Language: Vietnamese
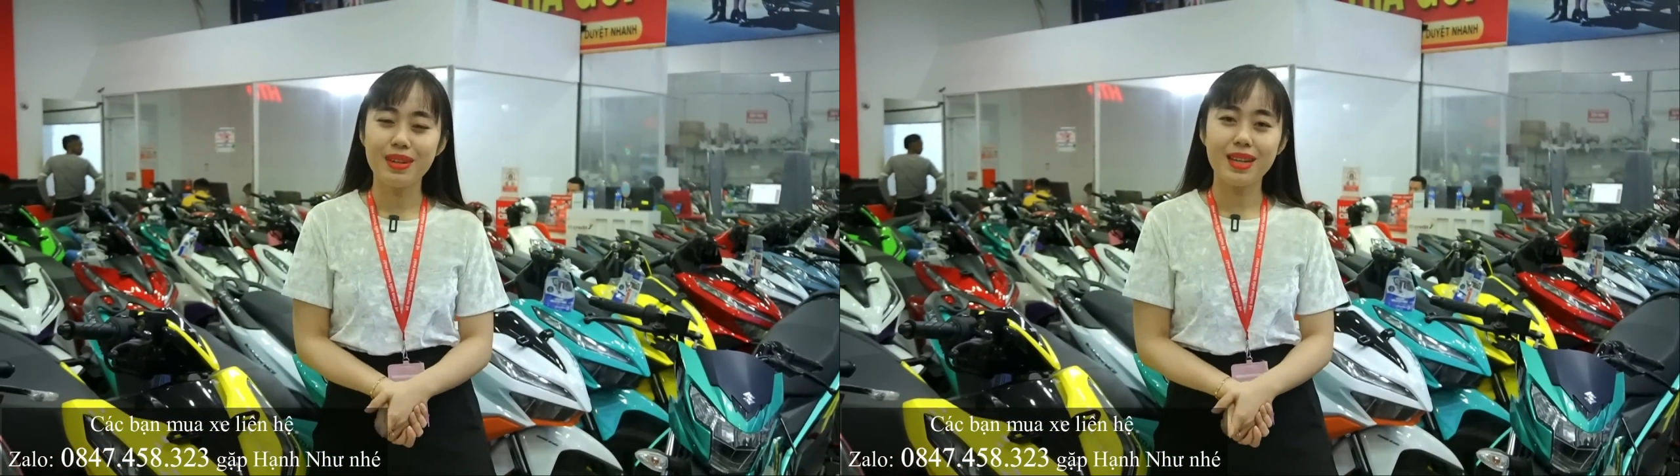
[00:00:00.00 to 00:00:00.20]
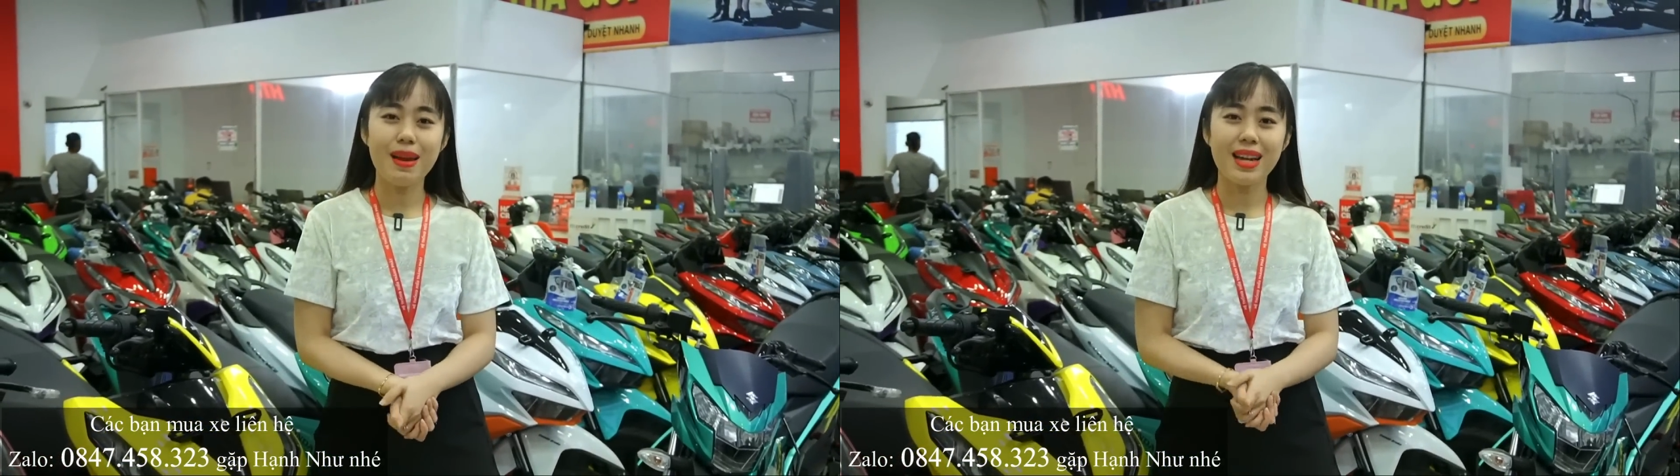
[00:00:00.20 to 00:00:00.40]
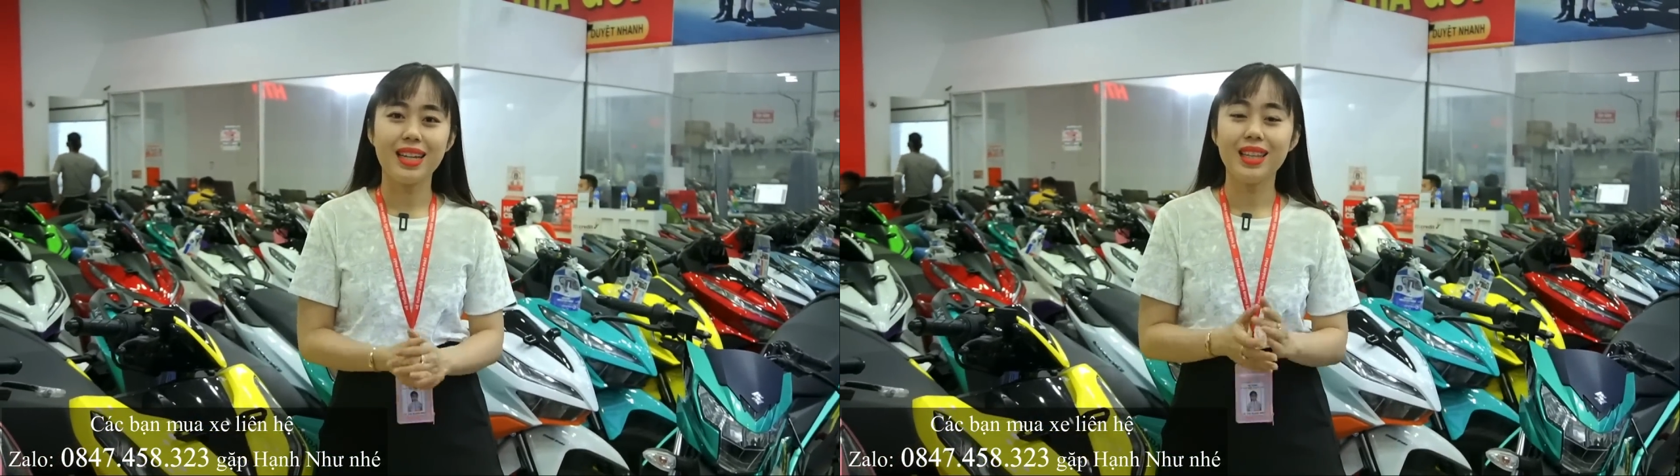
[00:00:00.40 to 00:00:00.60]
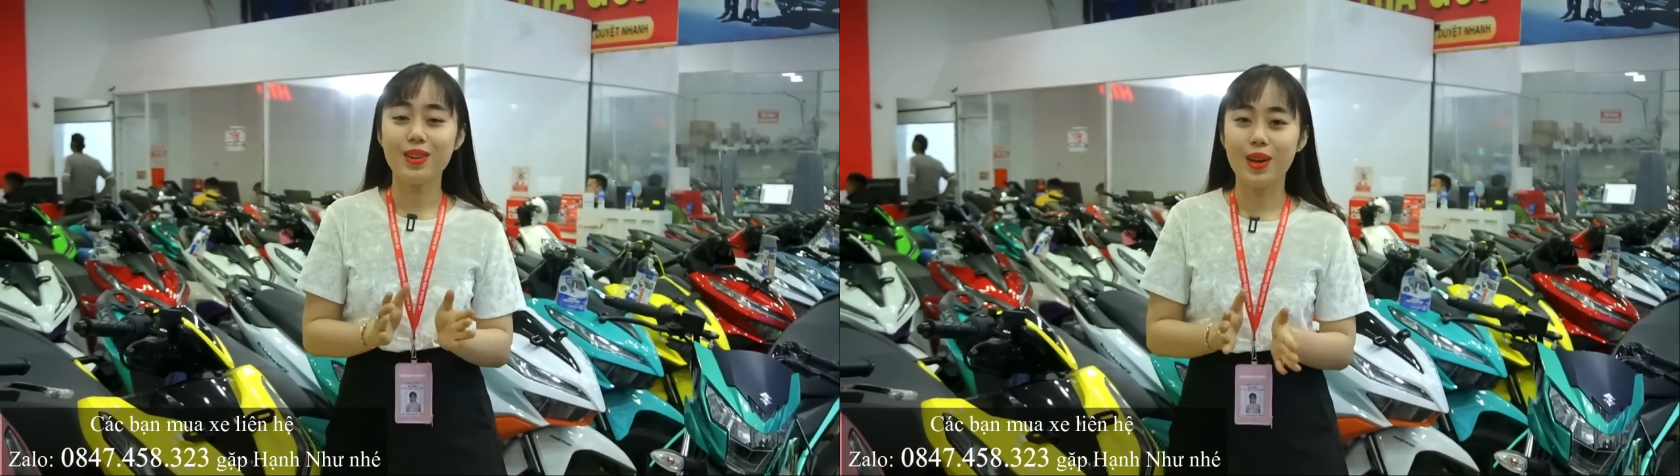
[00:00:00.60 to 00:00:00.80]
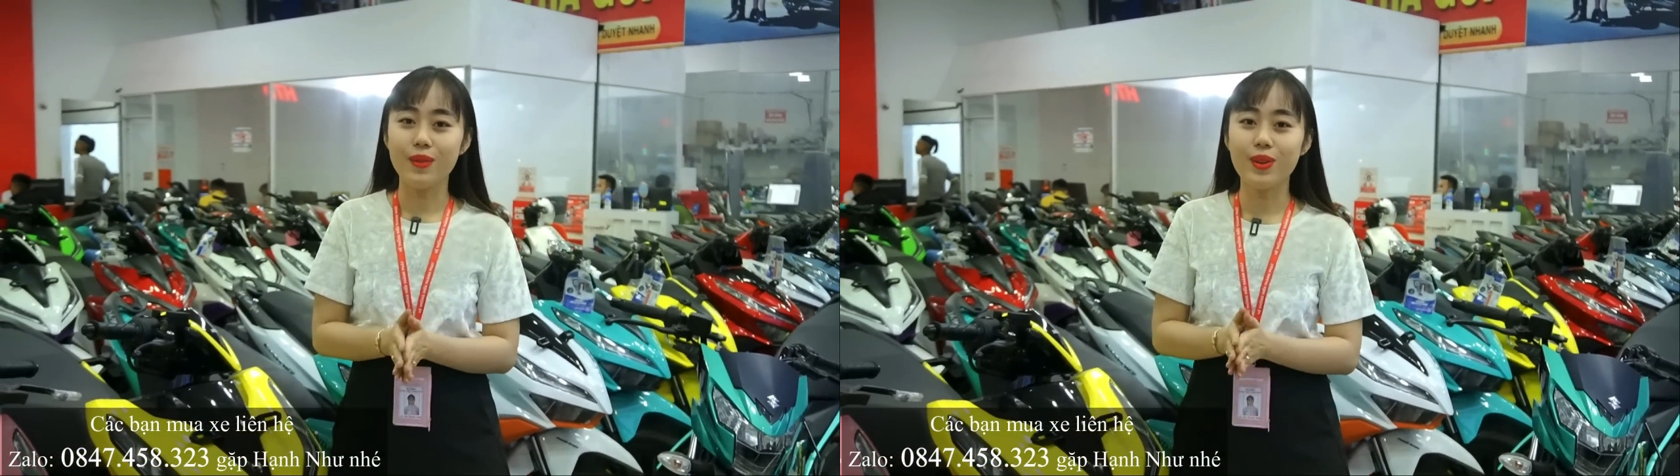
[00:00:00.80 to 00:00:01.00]
cảm ơn các bạn
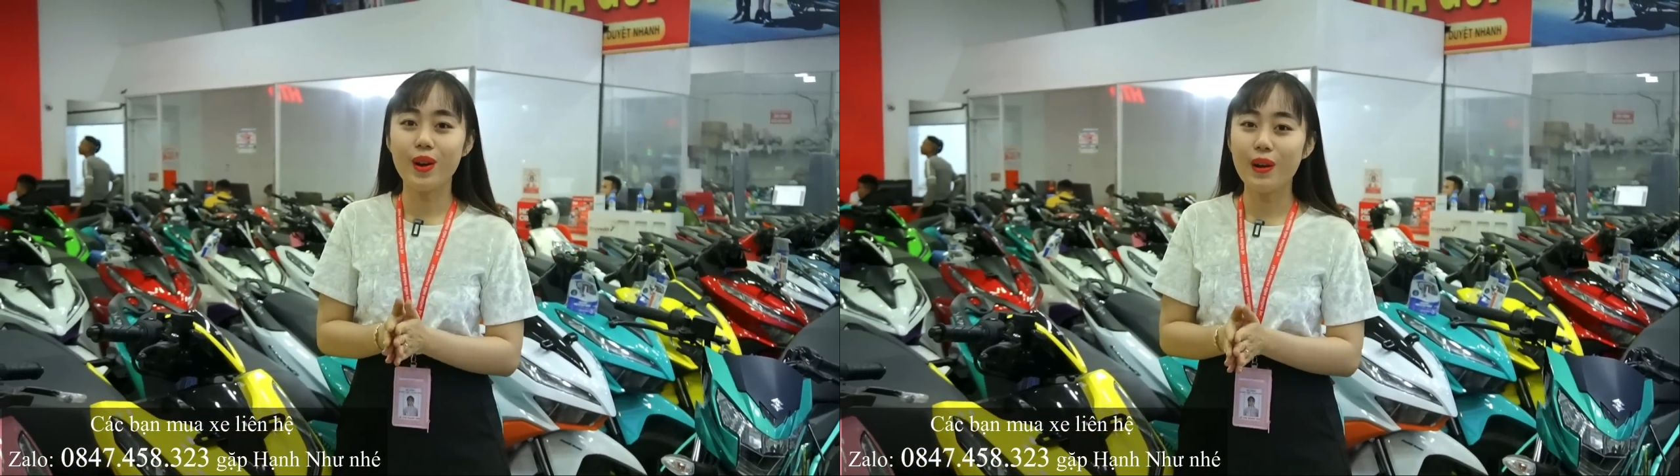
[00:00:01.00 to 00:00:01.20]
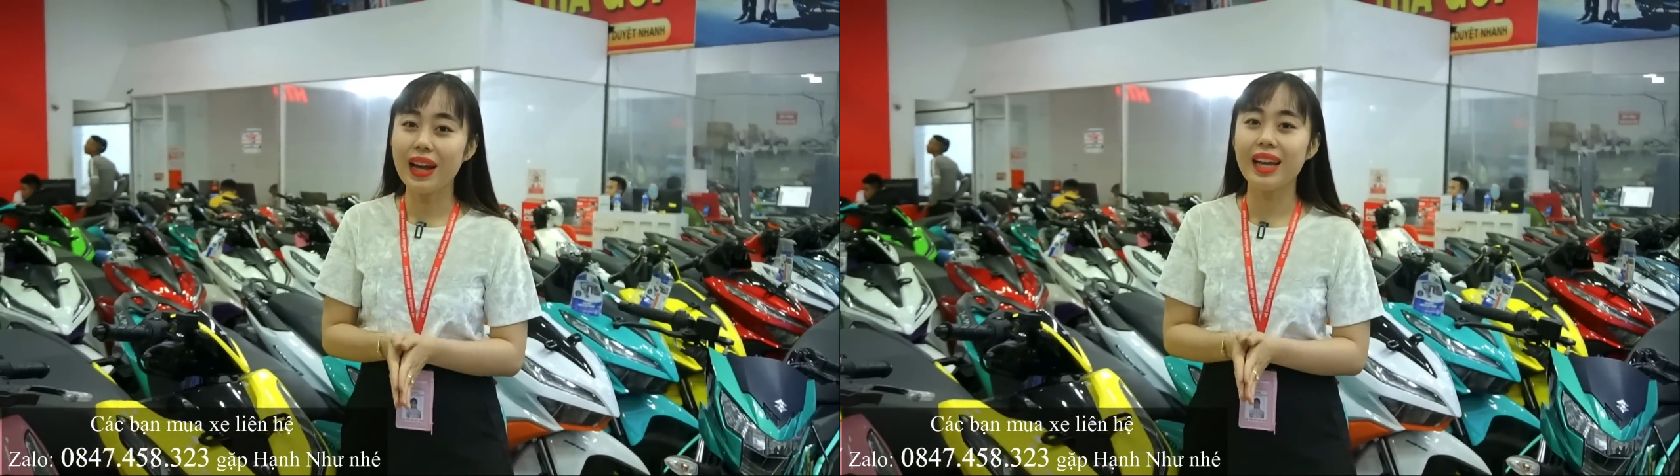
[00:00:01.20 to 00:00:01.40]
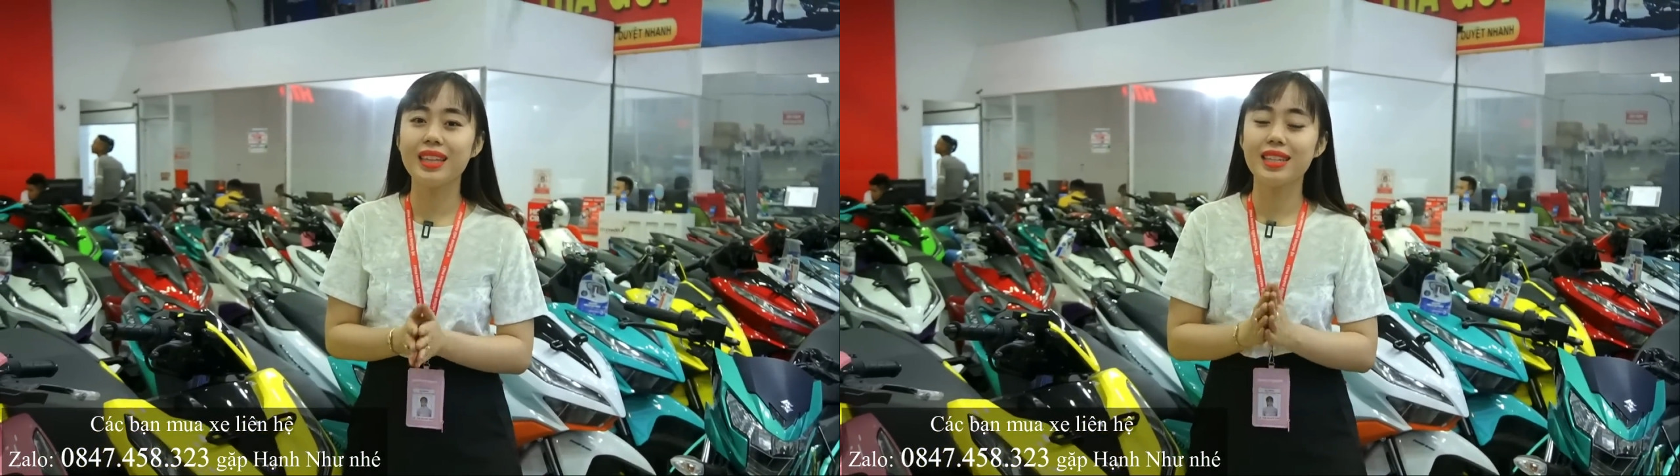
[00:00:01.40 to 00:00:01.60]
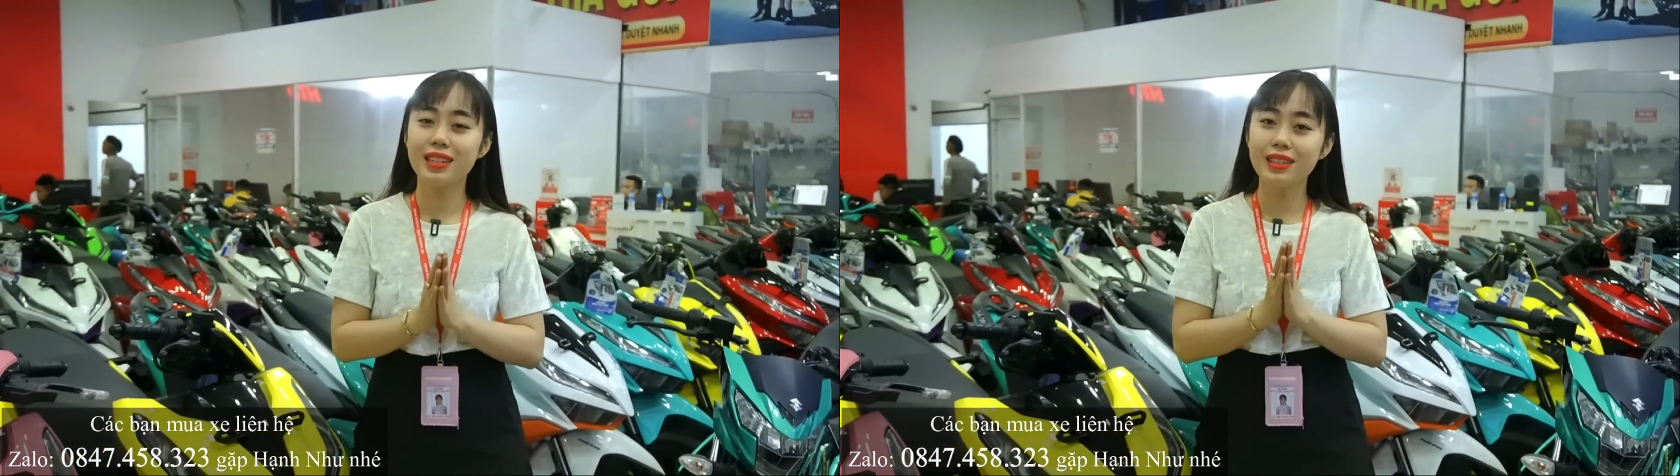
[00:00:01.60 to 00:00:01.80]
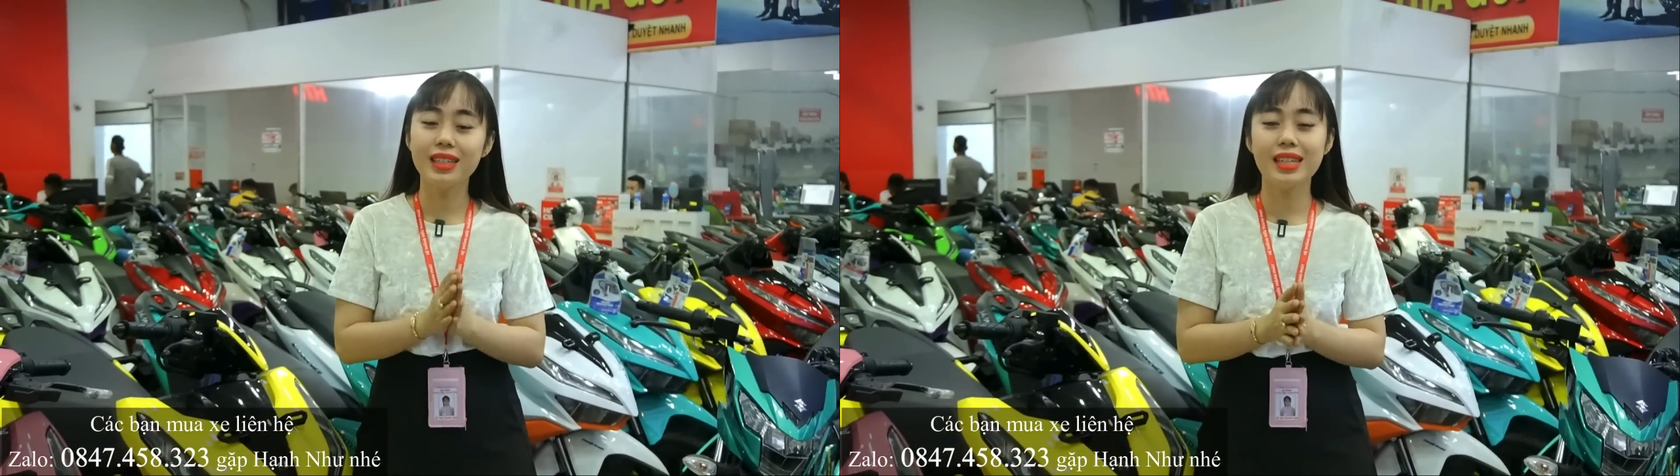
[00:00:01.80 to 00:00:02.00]
đã theo dõi video ha
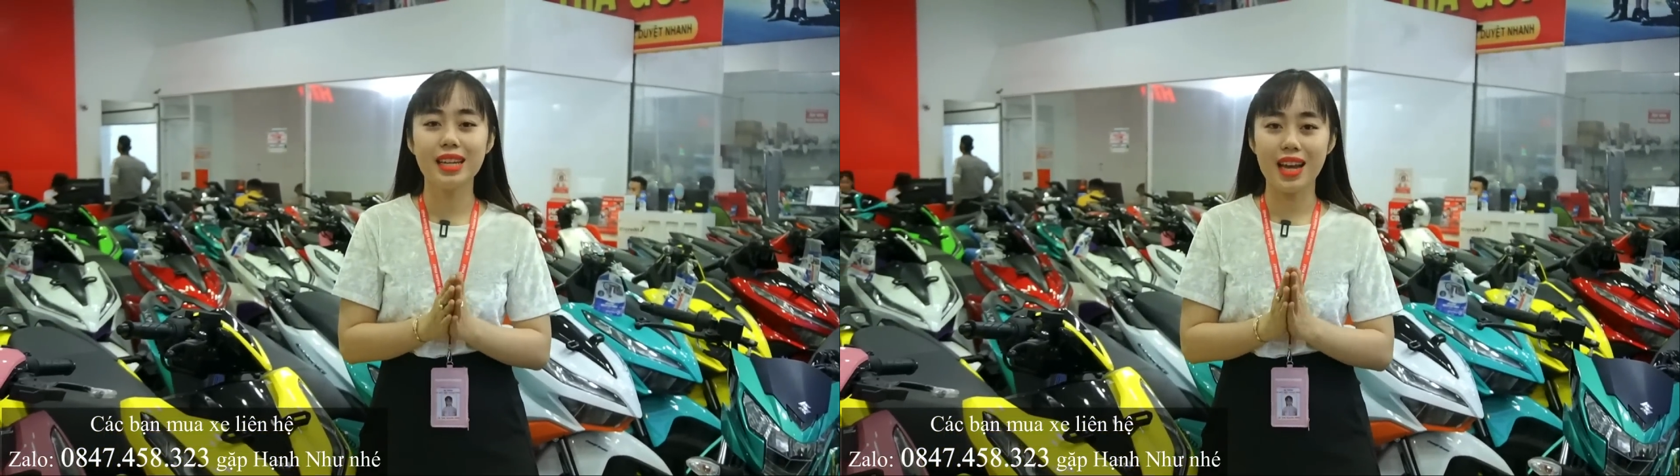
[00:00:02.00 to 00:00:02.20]
thì cứ